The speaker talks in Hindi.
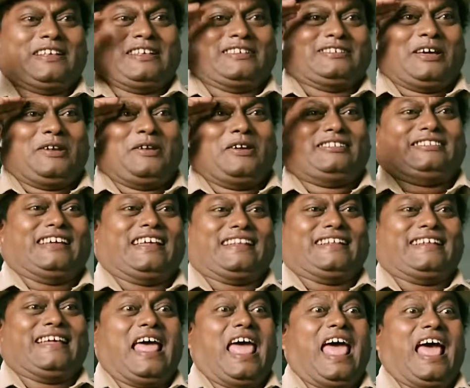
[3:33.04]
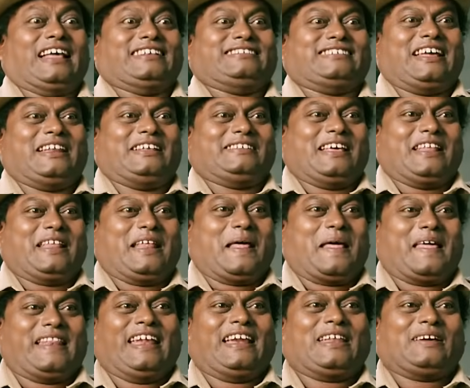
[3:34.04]
सल्यूट सर सॉरी सर
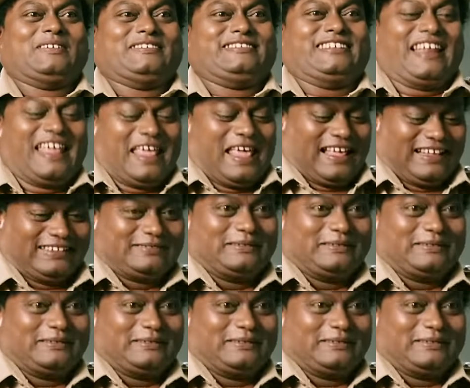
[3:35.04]
लेट हो गया सर